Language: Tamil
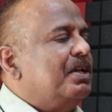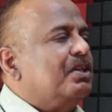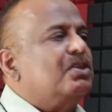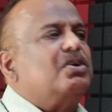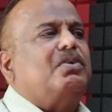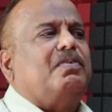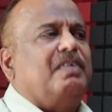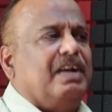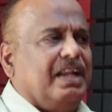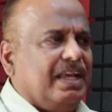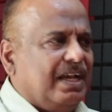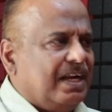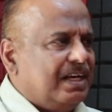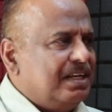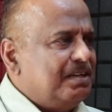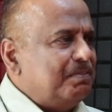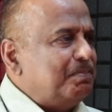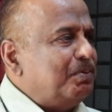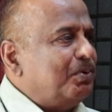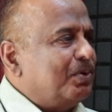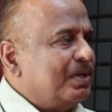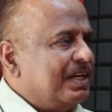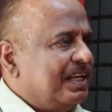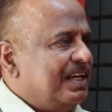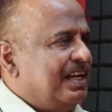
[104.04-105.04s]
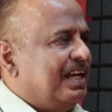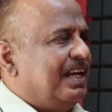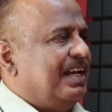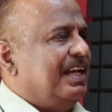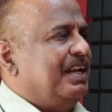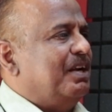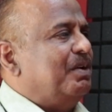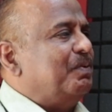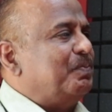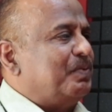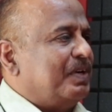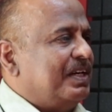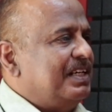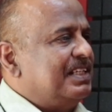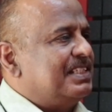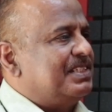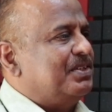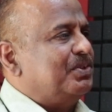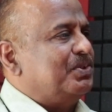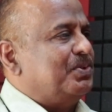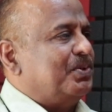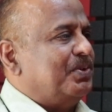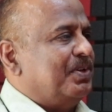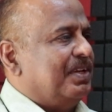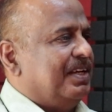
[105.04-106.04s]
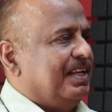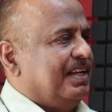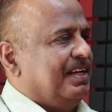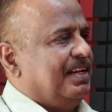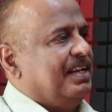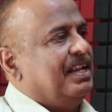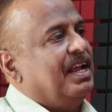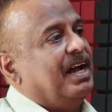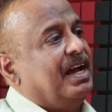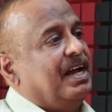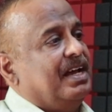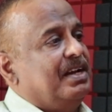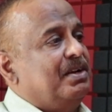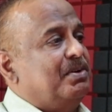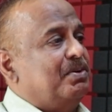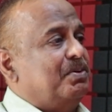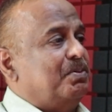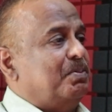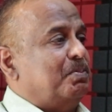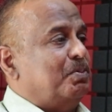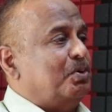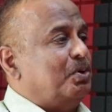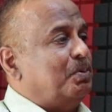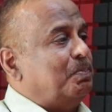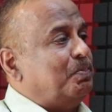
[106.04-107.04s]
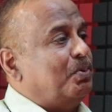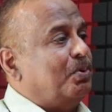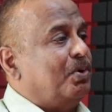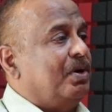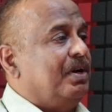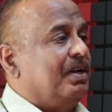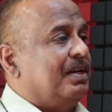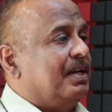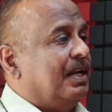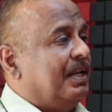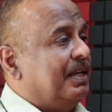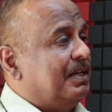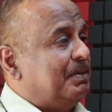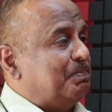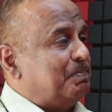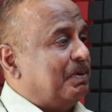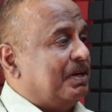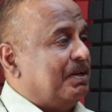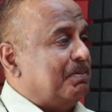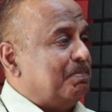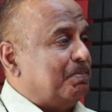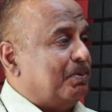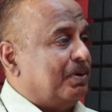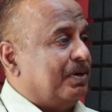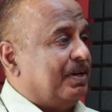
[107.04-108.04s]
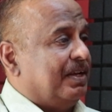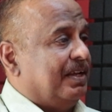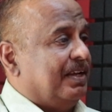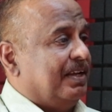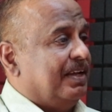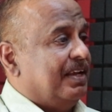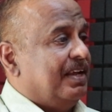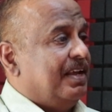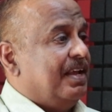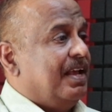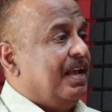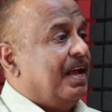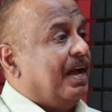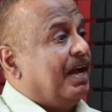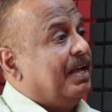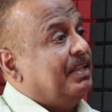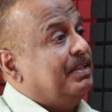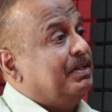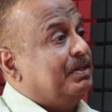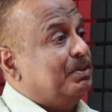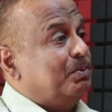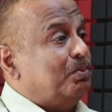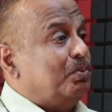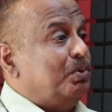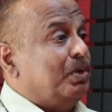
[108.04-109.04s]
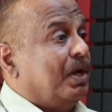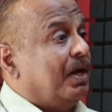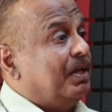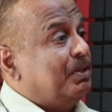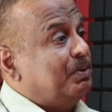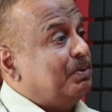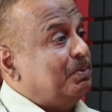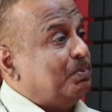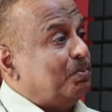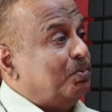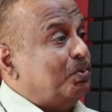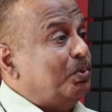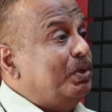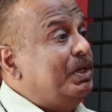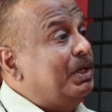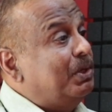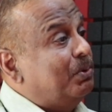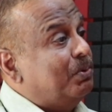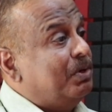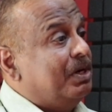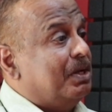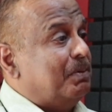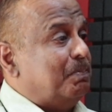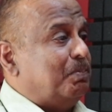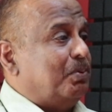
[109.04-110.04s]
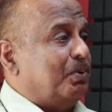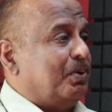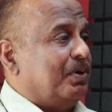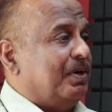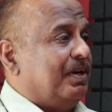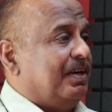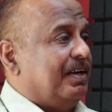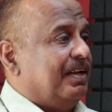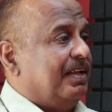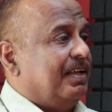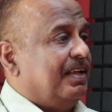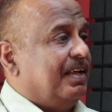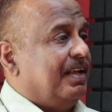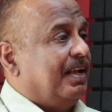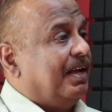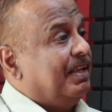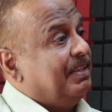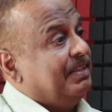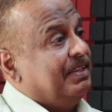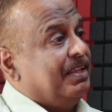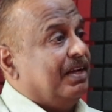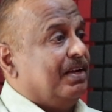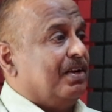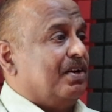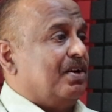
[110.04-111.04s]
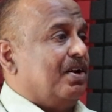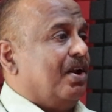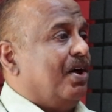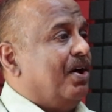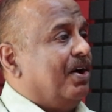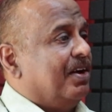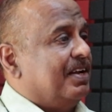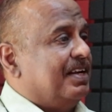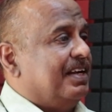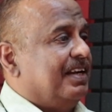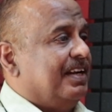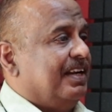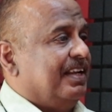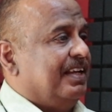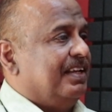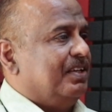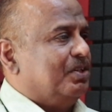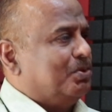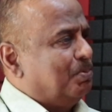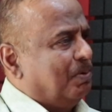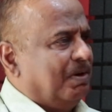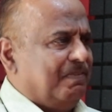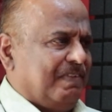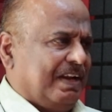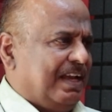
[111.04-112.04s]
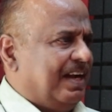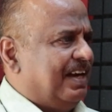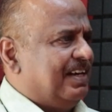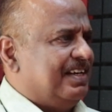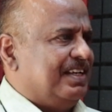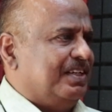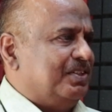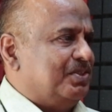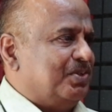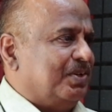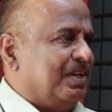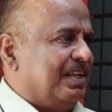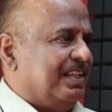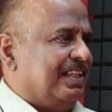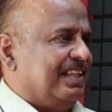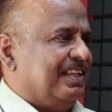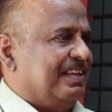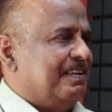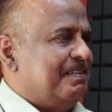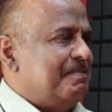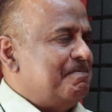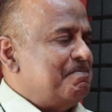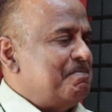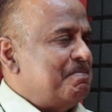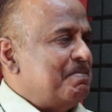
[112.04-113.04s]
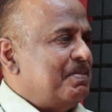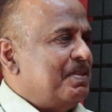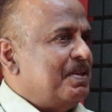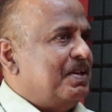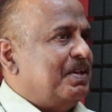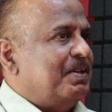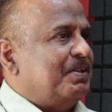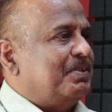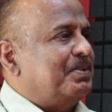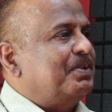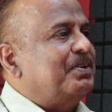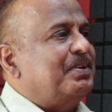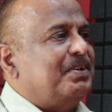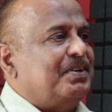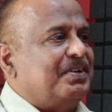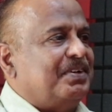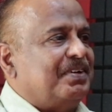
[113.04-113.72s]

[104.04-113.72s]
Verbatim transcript: ஸோ விளையாட்டு போக்க நான் என் ஃப்ரெண்ட்ஸ்கிட்ட சொன்னேன் நானும் ஒரு பொருள் கலெக்ட் பண்ண போகிறேன் அதுக்கு உ அது உயிர் உள்ள பொருள் அதுதான் கிளாக்குன்னு சும்மா விளையாட்டாக சொன்னது ஸோ